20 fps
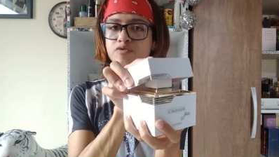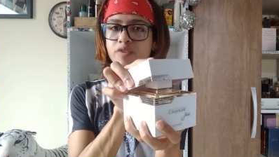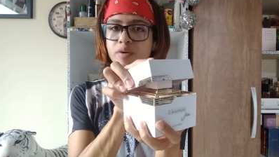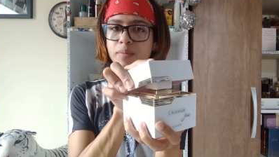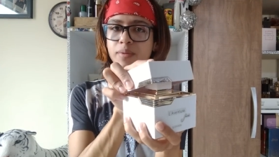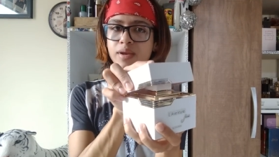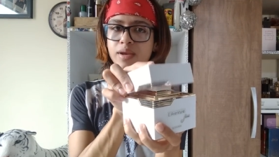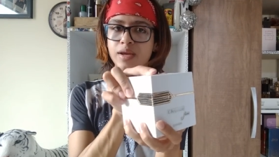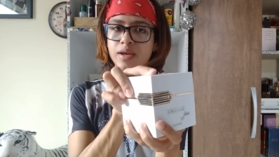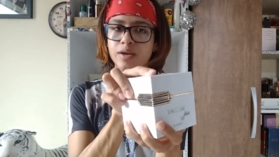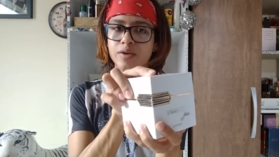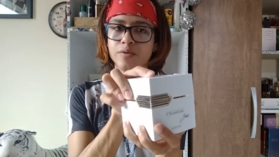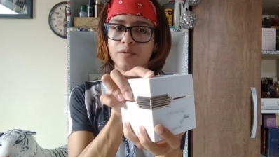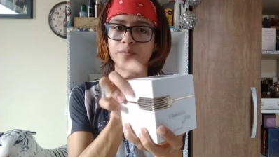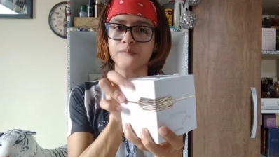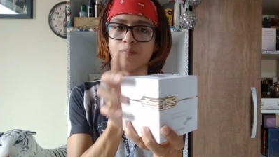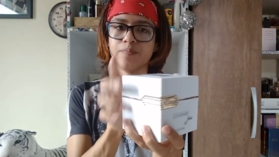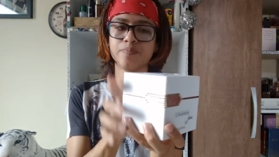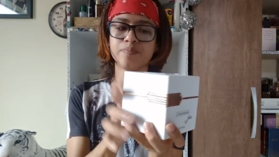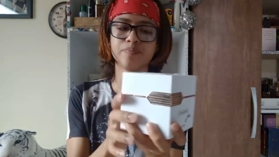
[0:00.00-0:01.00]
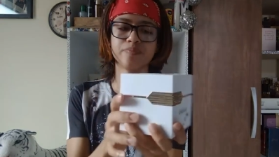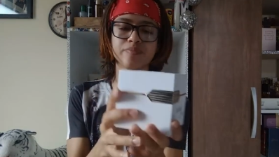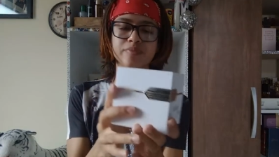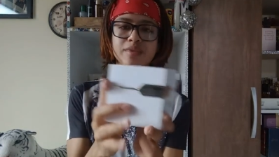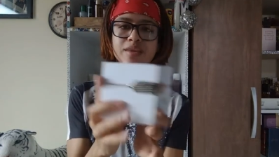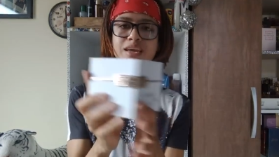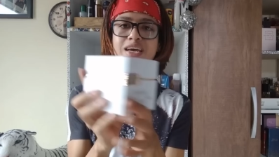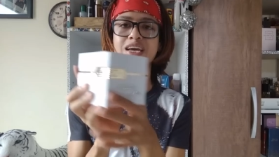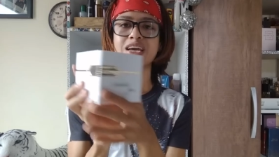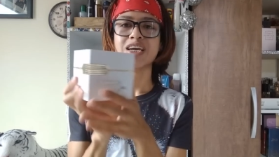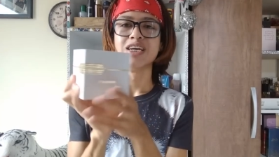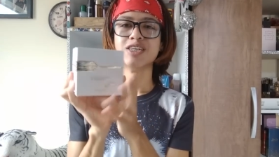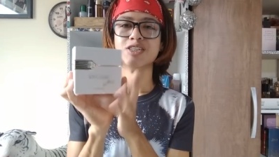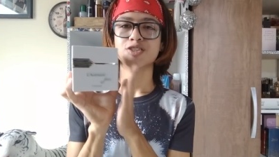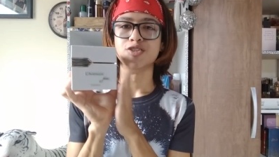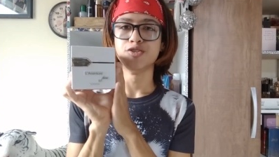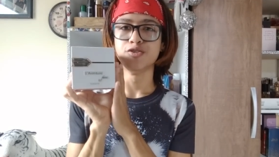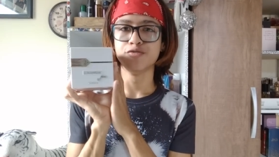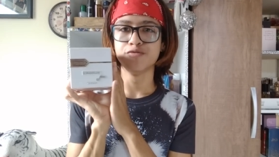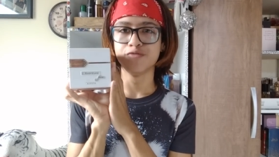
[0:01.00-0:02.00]
feminino
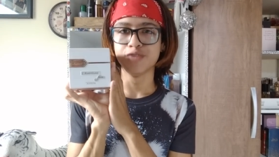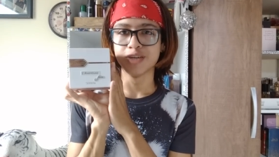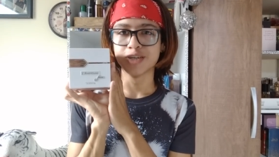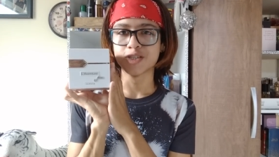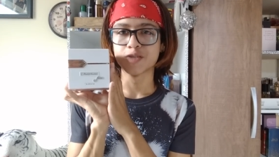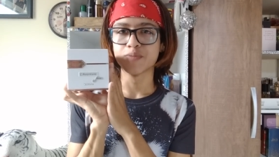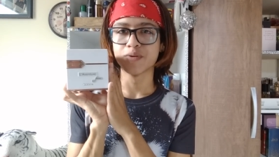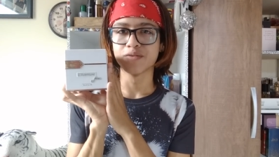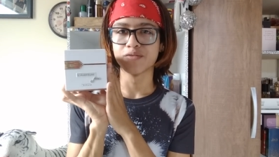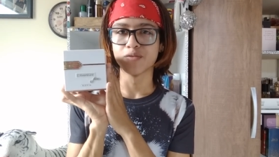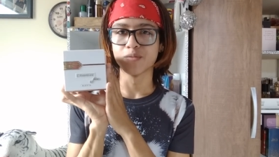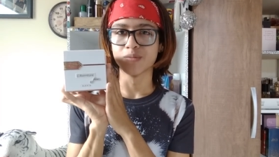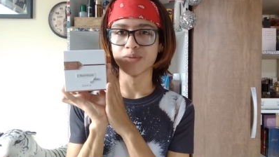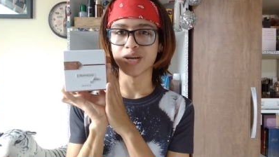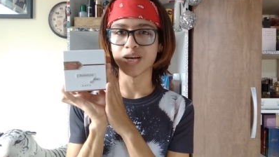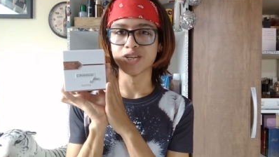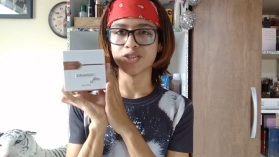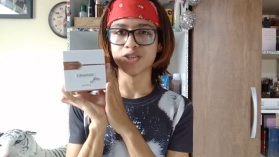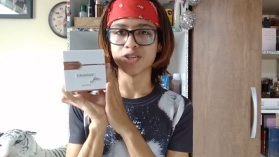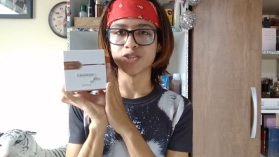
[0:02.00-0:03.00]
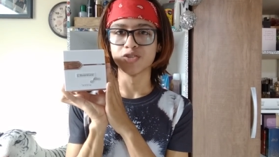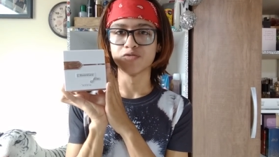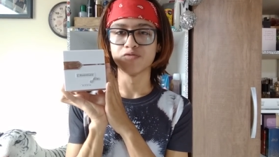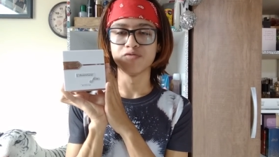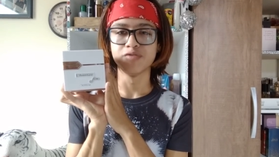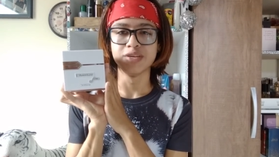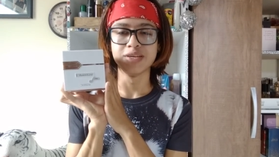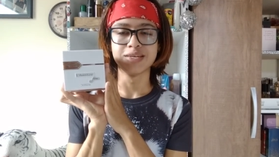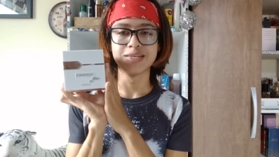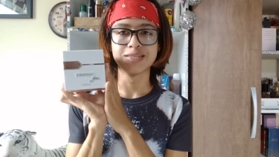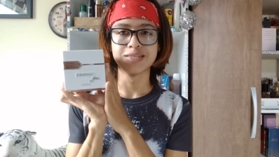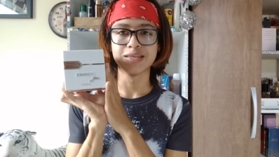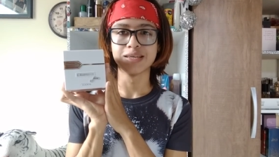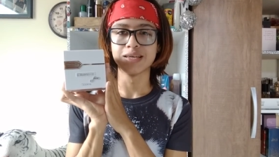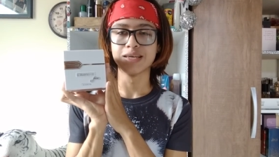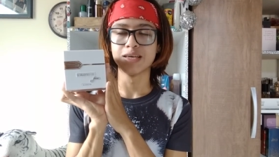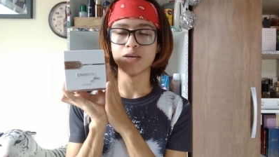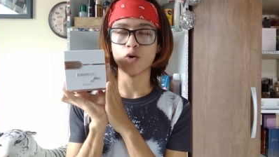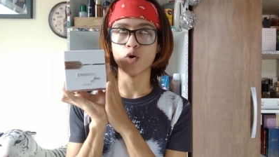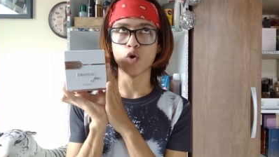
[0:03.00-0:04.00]
divino esse perfume, da tá, gente? Fixa
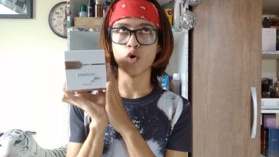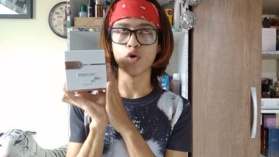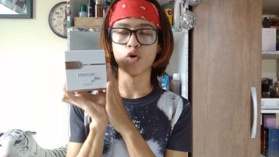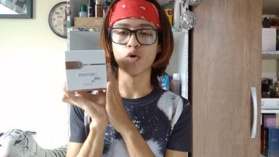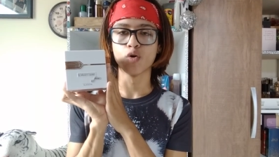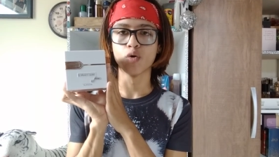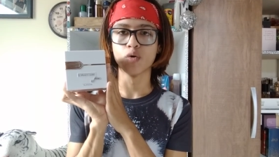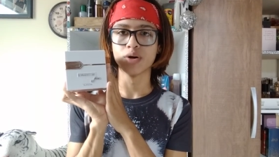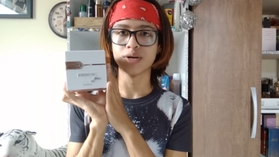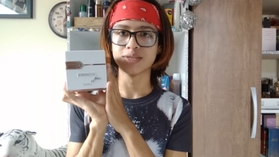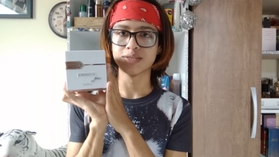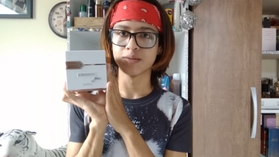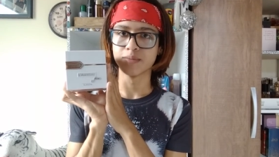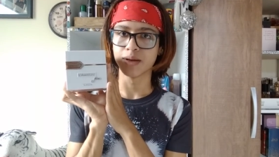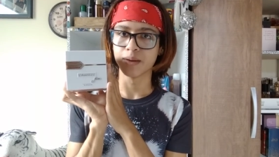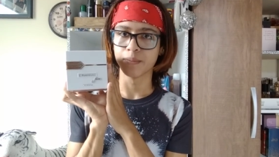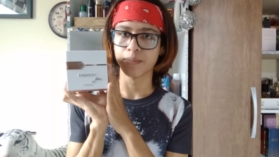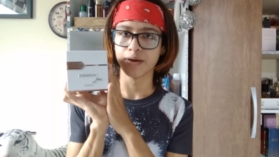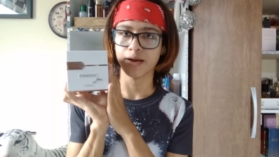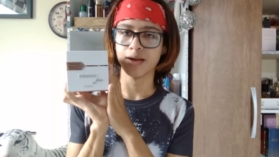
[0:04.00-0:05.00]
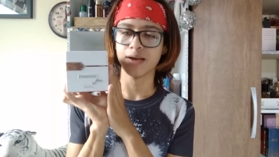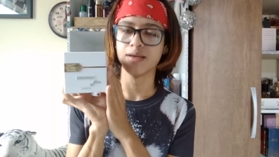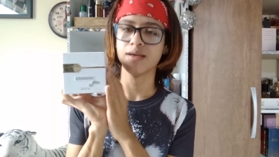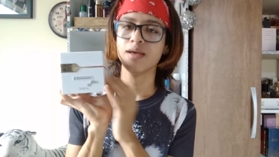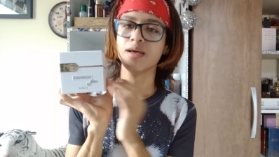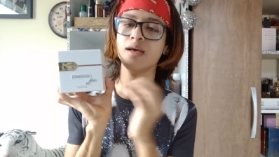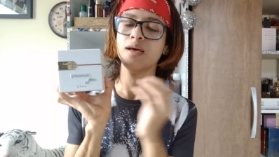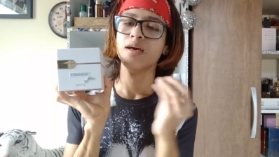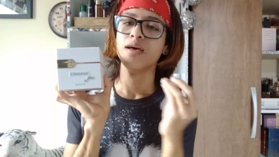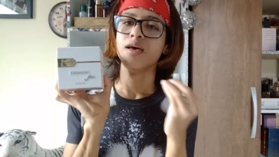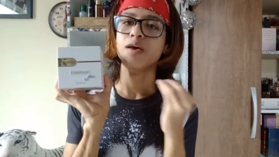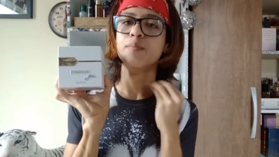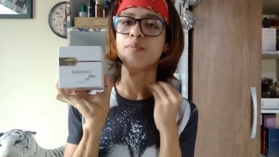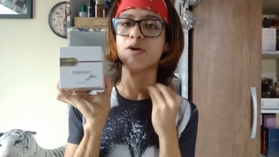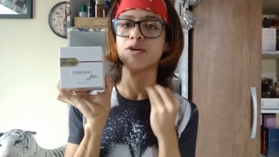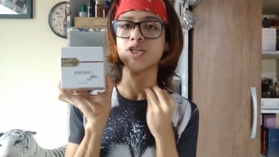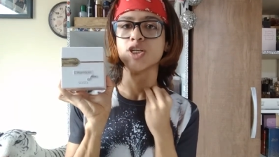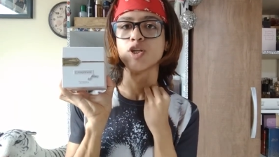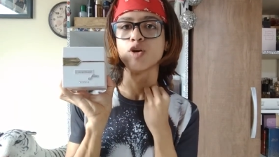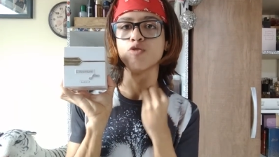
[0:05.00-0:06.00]
aí horrores na minha pele e
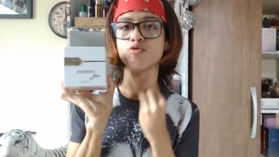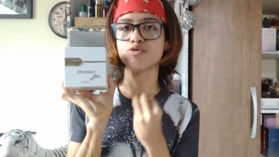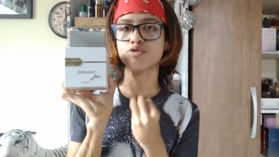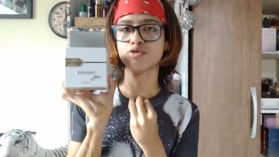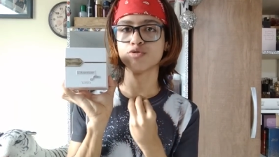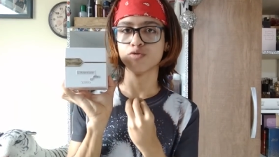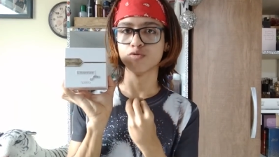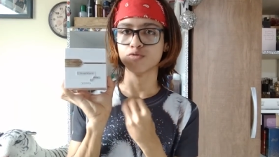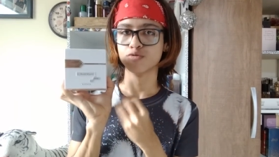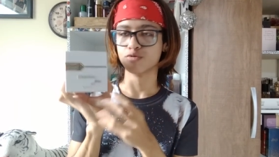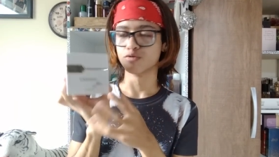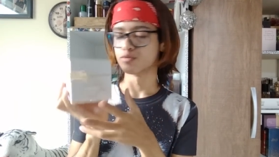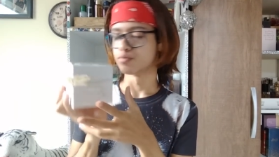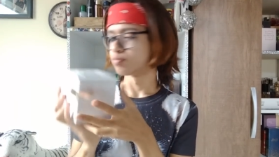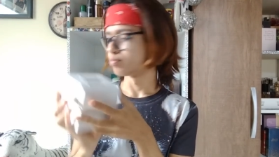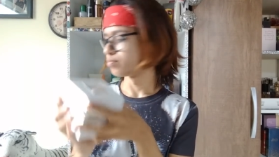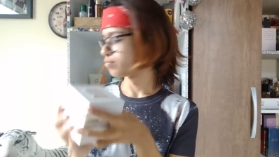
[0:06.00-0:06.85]
projeta gostoso.